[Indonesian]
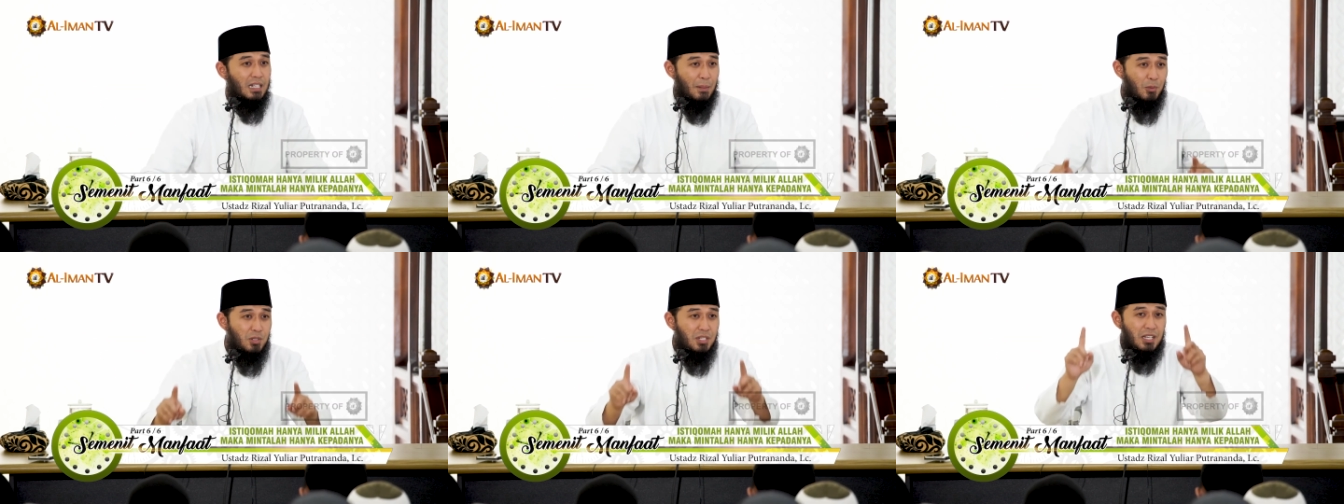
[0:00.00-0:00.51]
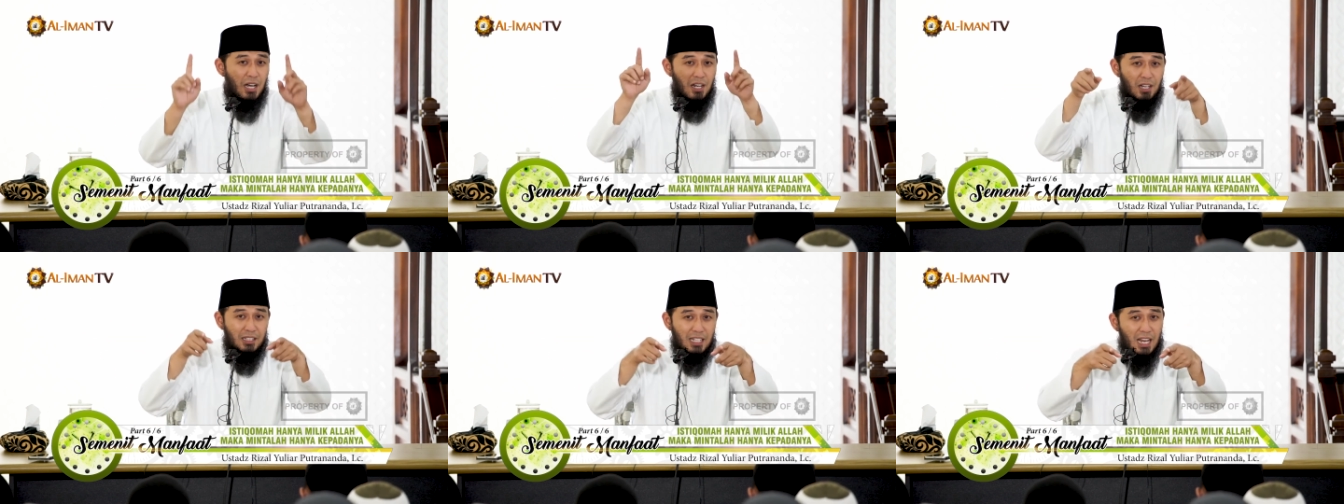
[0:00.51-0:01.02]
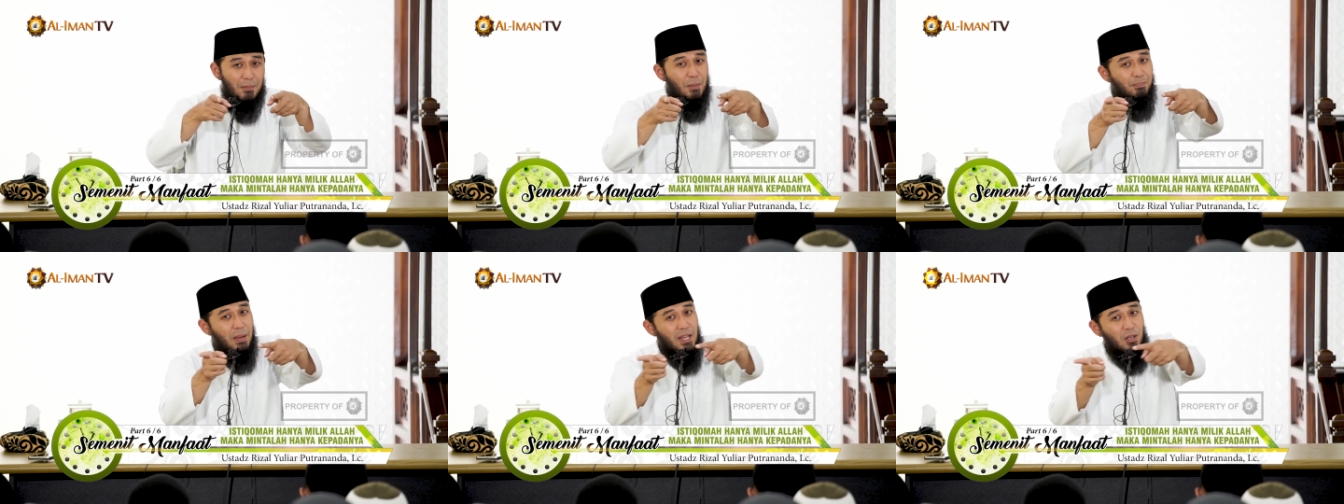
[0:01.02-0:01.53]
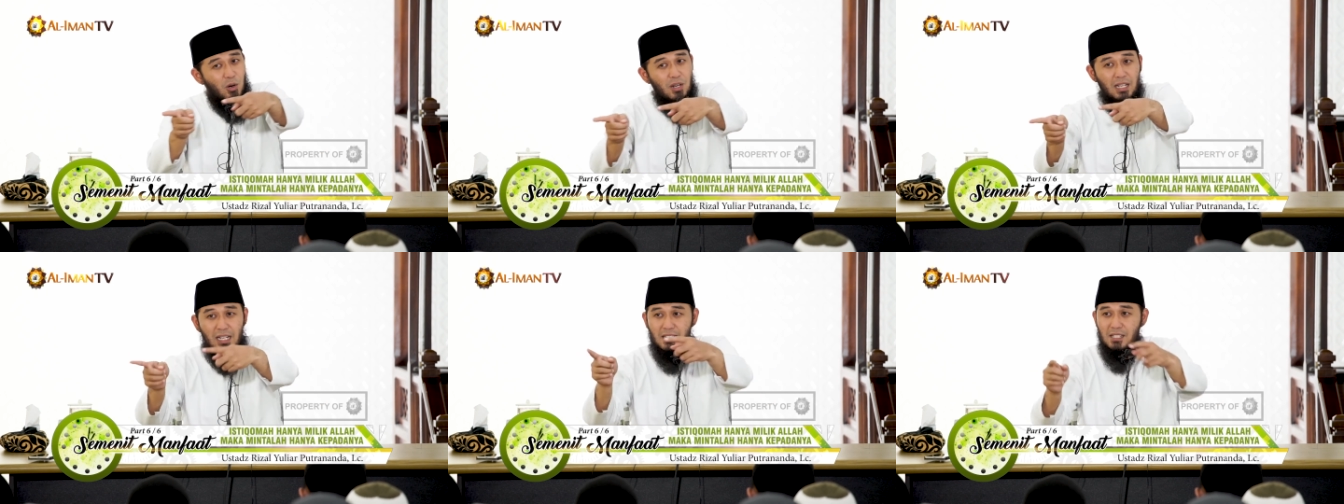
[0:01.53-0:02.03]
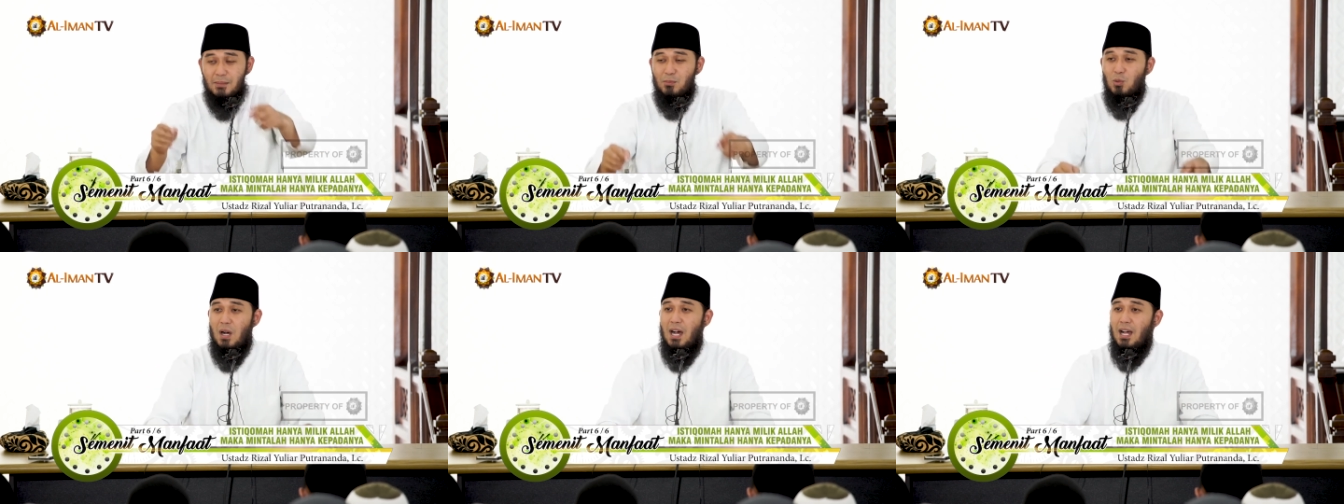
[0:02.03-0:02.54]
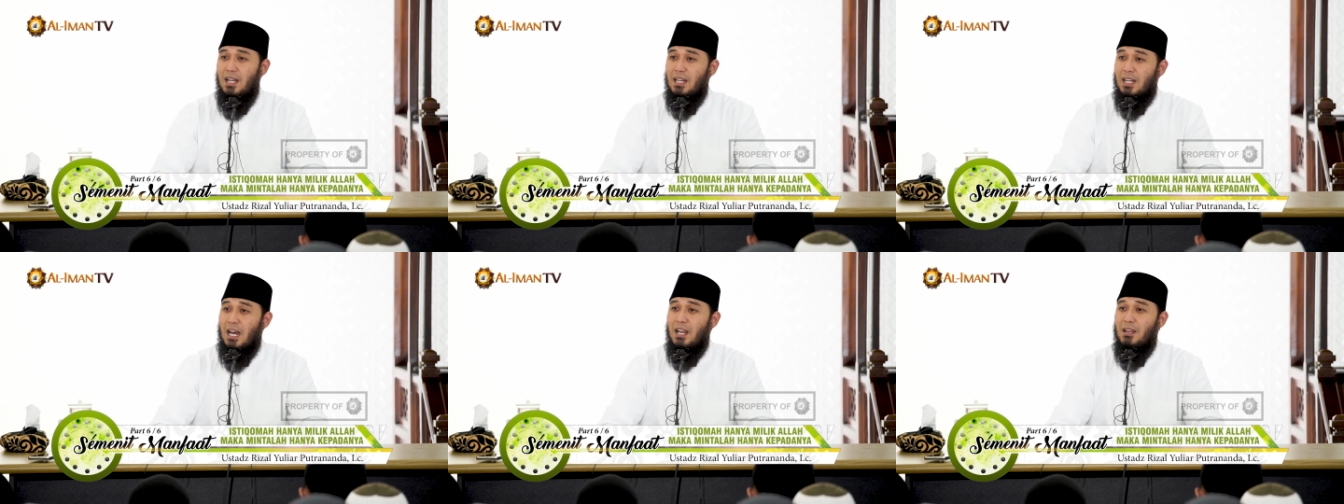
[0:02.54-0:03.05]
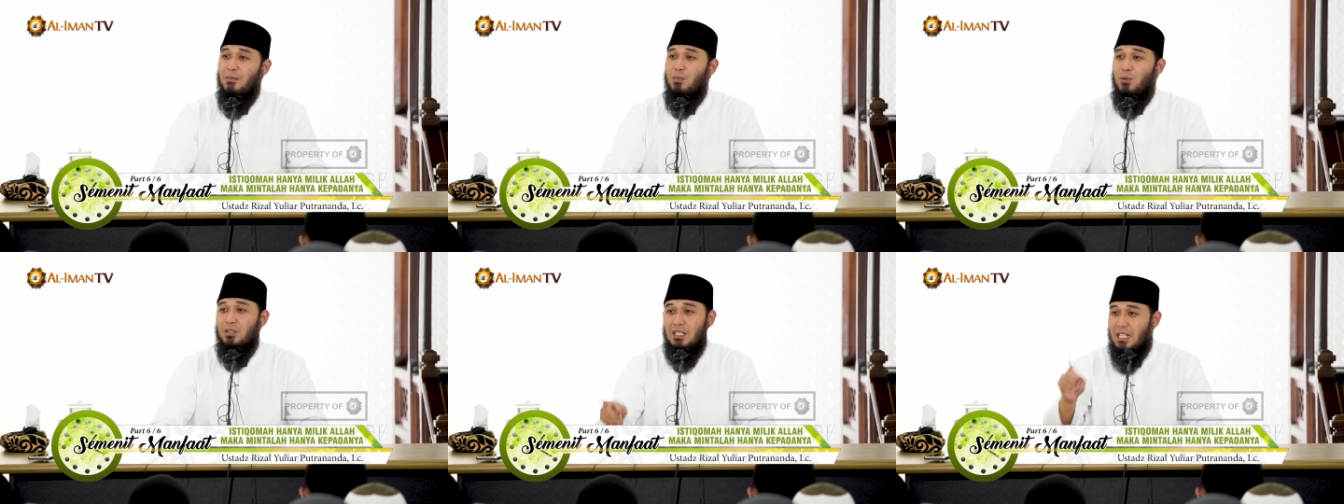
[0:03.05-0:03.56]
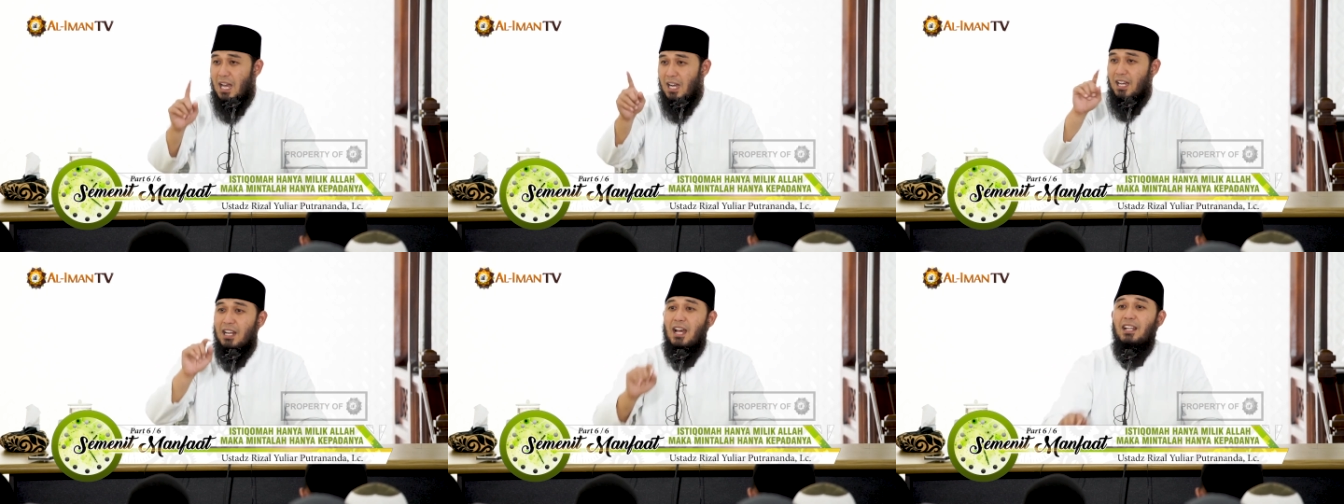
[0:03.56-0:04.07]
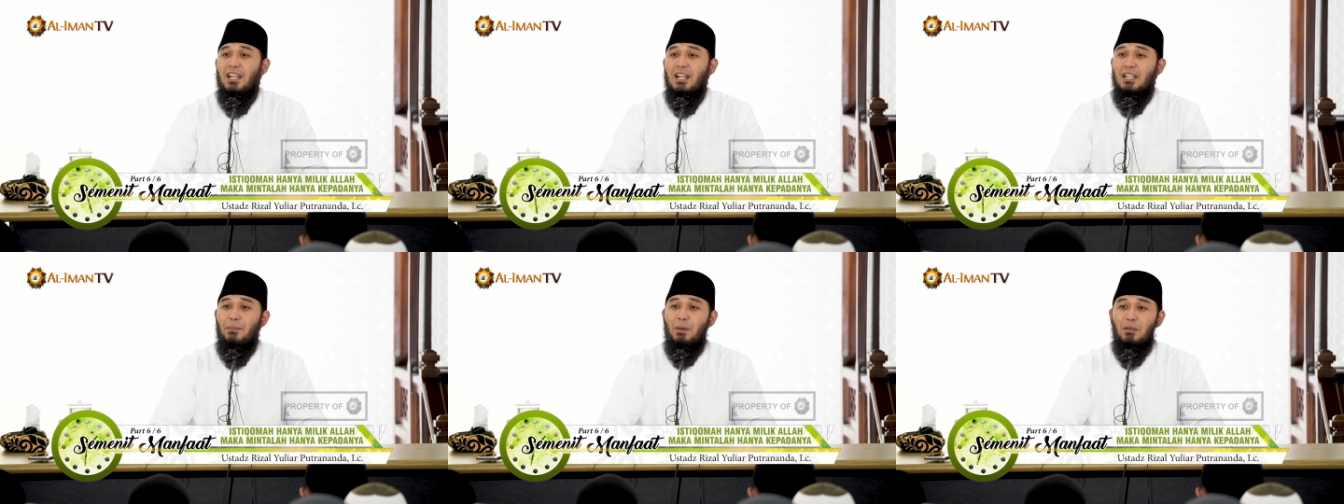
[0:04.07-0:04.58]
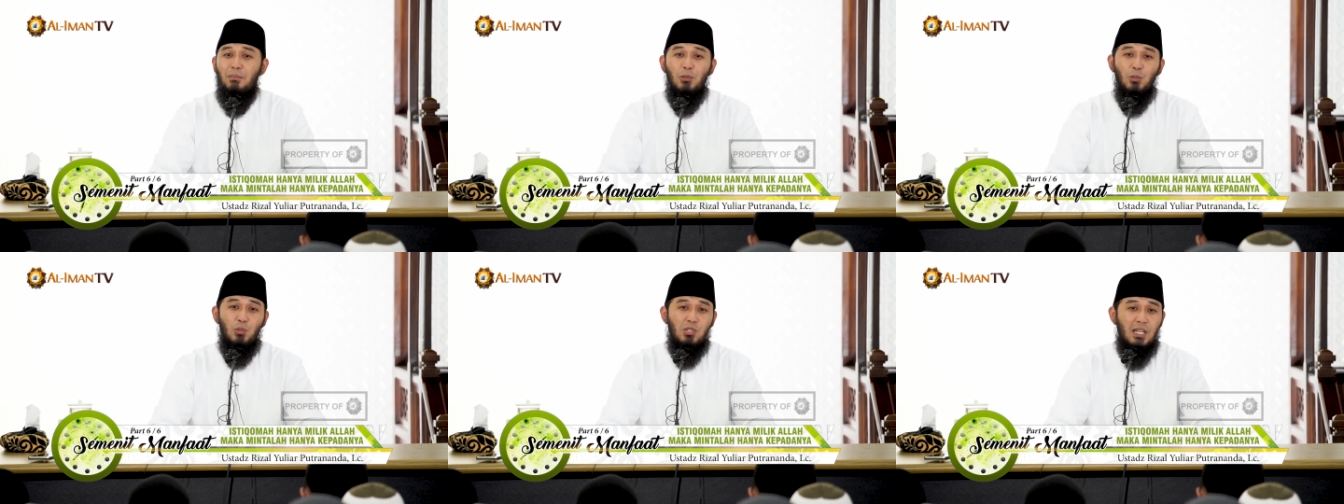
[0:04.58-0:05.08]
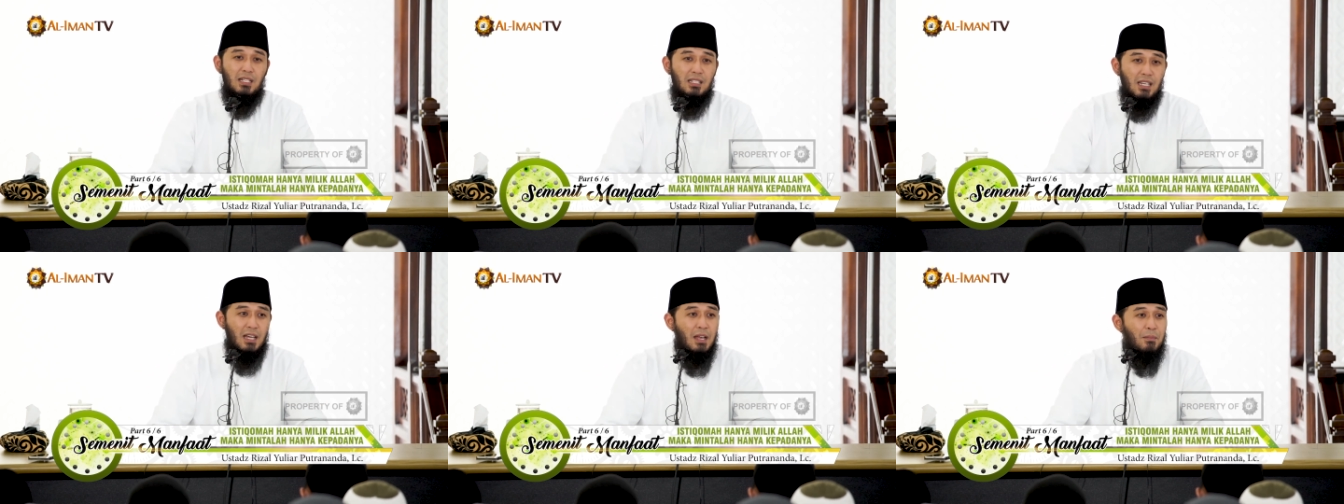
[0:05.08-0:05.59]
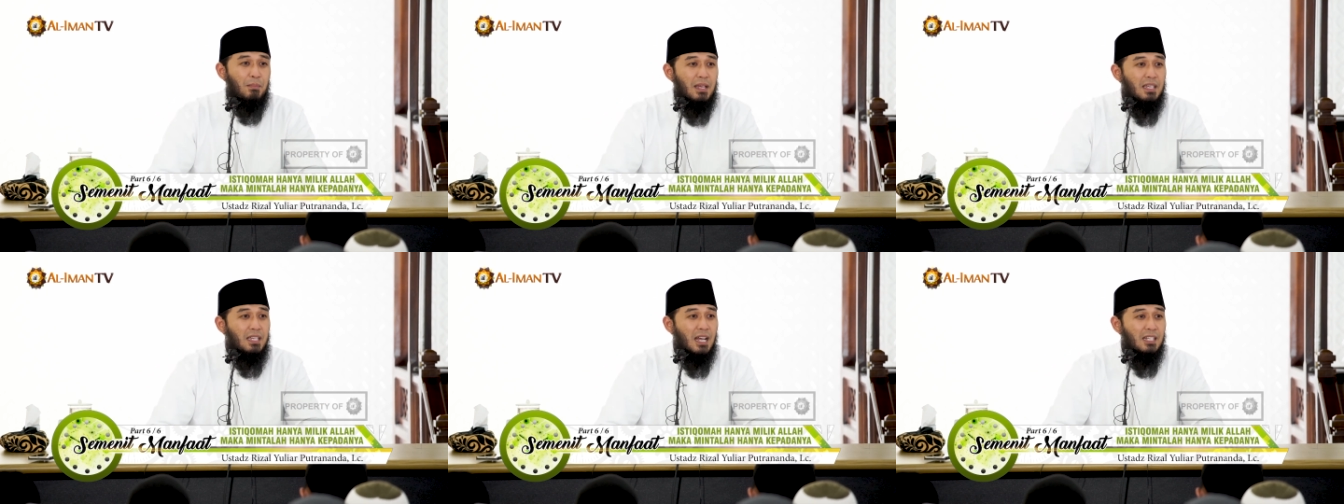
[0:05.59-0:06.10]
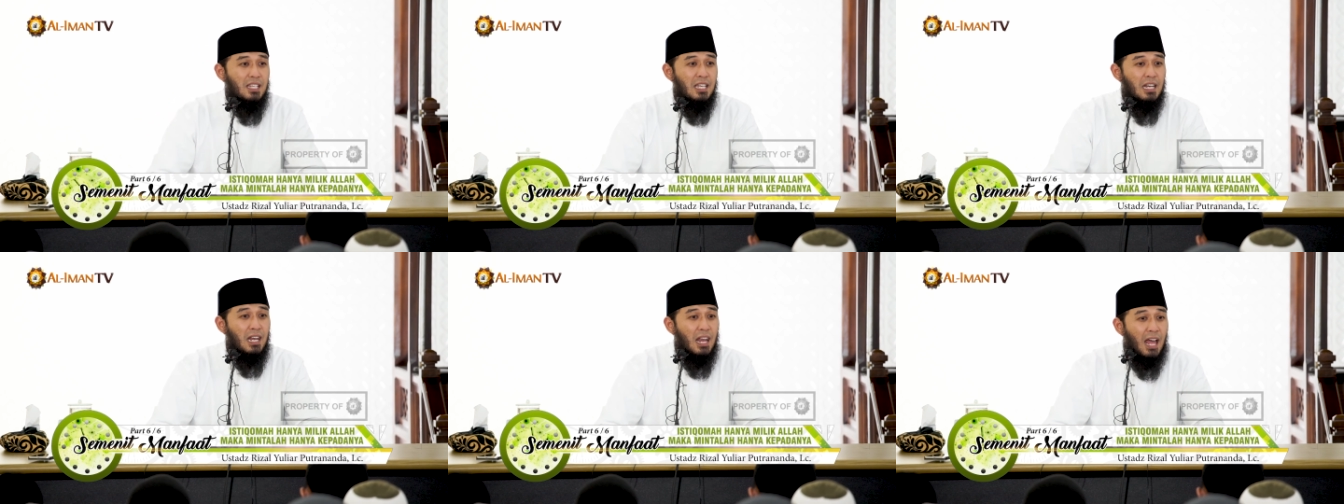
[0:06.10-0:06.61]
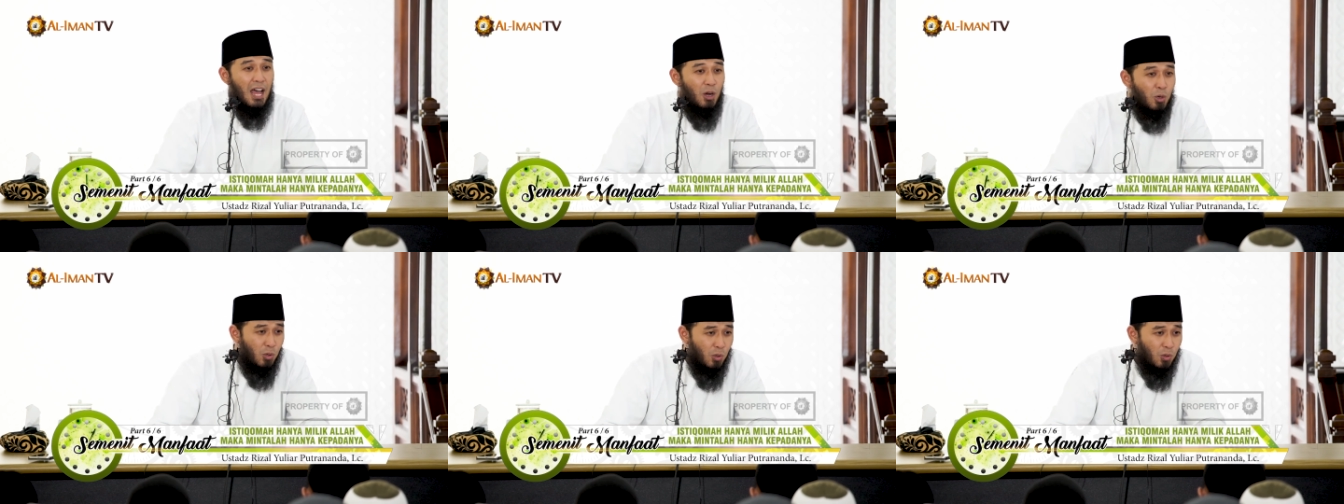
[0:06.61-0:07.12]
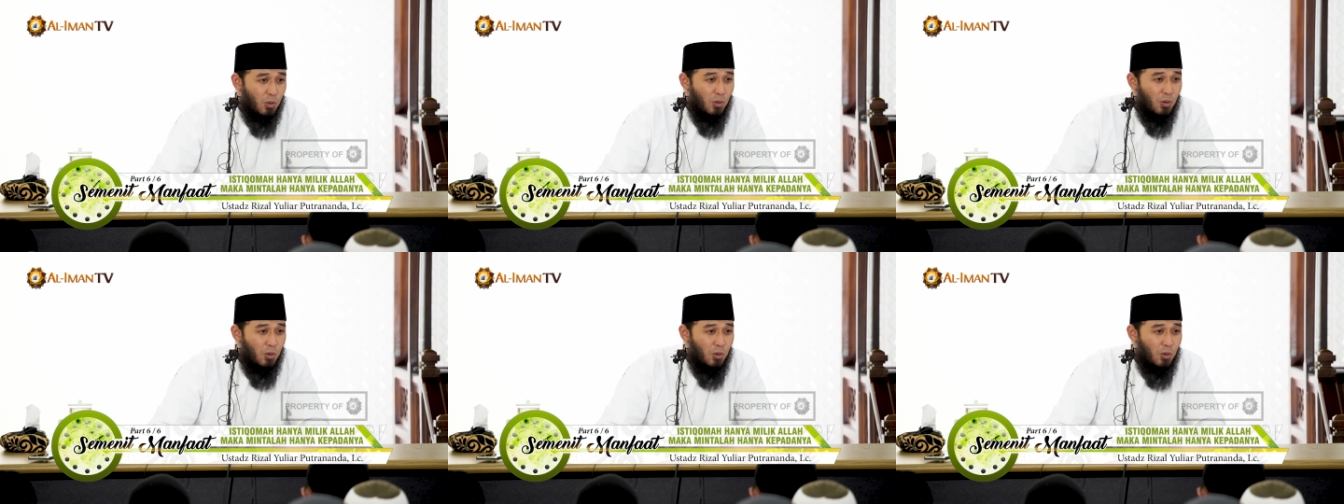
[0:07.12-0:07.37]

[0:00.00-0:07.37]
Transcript: Namun jika Allah telah membengkokkan sebuah kalbu, tidak akan ada yang dapat meluruskannya. Mayyahdihillahu